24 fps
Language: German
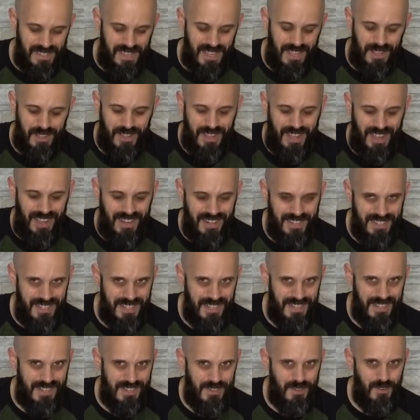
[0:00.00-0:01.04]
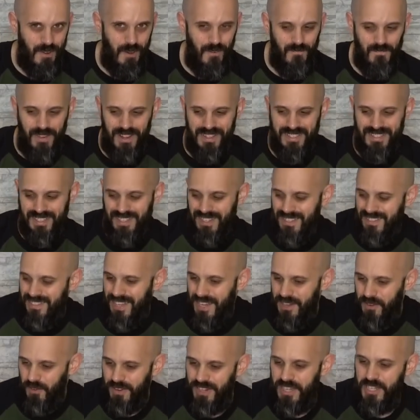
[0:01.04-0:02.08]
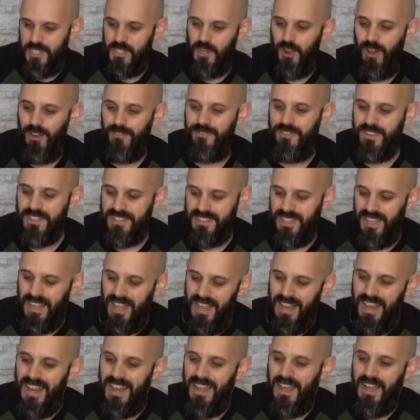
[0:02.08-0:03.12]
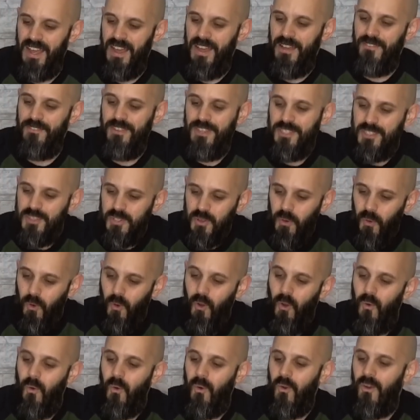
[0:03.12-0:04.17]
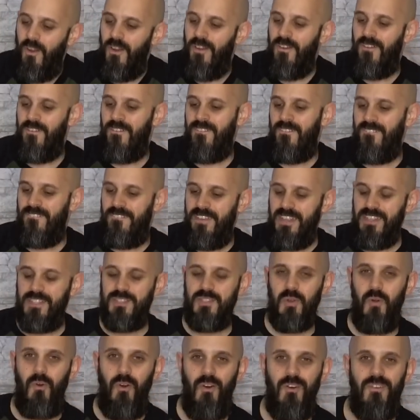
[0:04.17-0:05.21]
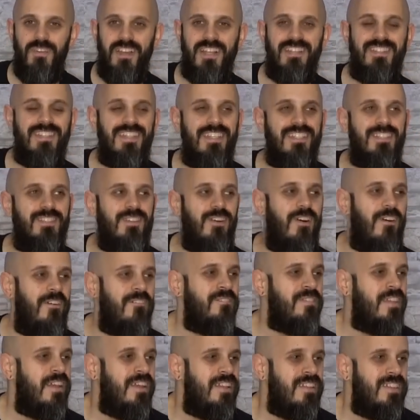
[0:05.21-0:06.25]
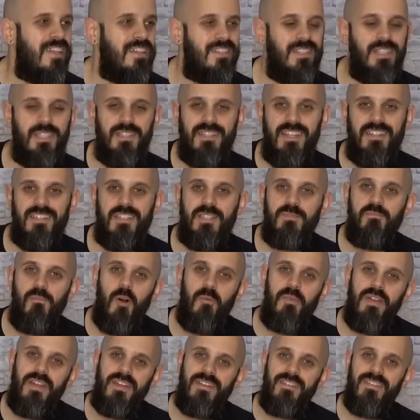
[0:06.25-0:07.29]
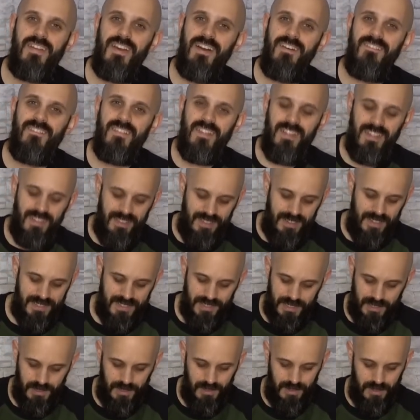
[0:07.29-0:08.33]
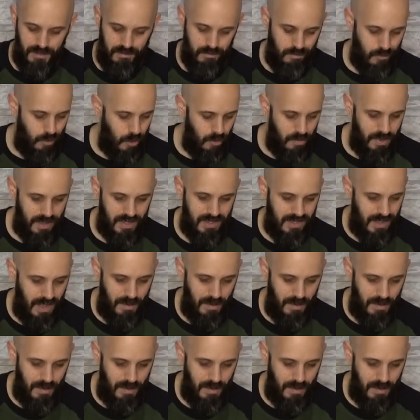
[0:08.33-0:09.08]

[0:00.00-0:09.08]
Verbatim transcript: er kann hier nochmal drin sein und ich hoffe es. Wieso? Wieso? Das ist doch... Das ist, das ist Mobbing, ja? Das ist Mobbing